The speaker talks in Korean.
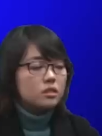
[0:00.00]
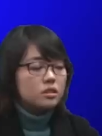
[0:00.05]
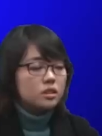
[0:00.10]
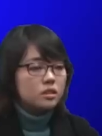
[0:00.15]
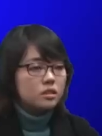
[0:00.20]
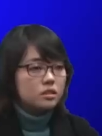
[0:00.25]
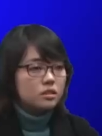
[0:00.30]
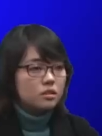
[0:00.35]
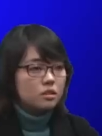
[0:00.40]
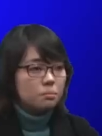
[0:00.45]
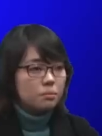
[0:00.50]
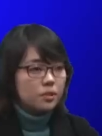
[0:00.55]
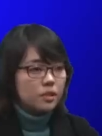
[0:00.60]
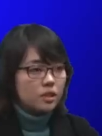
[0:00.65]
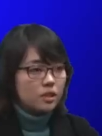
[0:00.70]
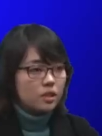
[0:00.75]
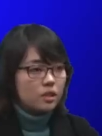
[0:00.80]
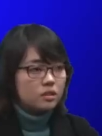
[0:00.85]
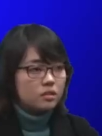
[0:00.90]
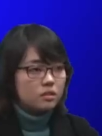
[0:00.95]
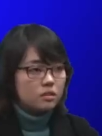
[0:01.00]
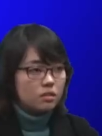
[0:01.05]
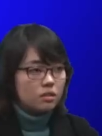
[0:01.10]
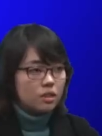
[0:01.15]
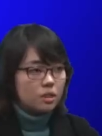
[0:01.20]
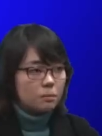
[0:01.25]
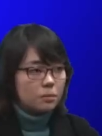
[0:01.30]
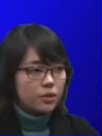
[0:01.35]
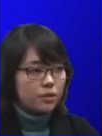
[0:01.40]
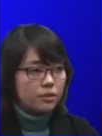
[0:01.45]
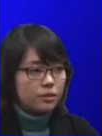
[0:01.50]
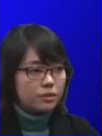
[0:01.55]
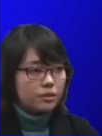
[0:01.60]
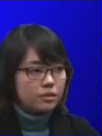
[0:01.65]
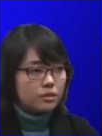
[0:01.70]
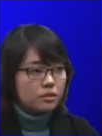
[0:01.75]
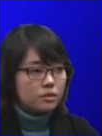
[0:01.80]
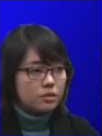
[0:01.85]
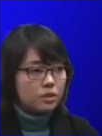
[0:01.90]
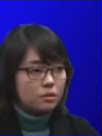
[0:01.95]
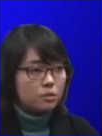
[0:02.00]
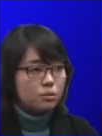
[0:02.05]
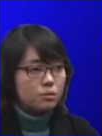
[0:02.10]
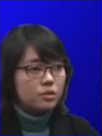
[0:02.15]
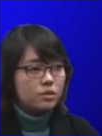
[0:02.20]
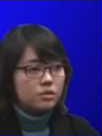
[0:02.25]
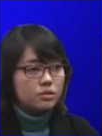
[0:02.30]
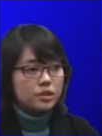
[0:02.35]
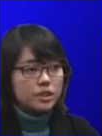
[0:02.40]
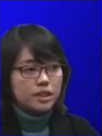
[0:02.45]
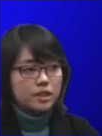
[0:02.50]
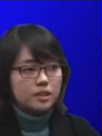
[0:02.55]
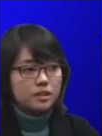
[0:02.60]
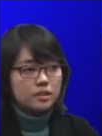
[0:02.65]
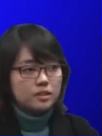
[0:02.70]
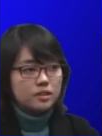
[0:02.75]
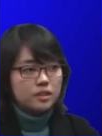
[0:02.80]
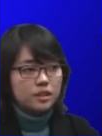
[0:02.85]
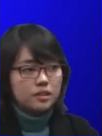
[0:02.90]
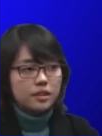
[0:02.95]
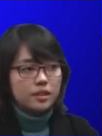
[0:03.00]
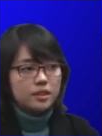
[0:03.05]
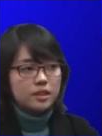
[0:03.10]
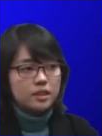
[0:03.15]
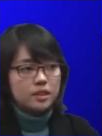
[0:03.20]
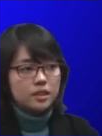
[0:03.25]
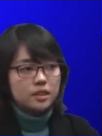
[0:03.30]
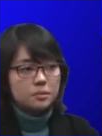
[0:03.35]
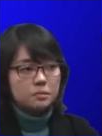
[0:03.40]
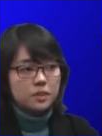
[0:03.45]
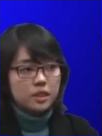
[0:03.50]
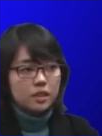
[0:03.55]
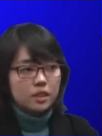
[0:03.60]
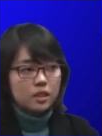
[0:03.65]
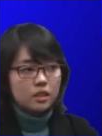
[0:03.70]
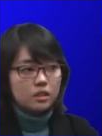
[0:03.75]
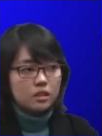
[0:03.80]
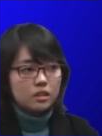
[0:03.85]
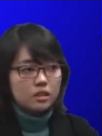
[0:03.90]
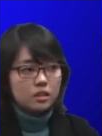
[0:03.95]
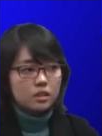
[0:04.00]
친인척 비리가 드러나면 대통령직 사퇴하시겠습니까?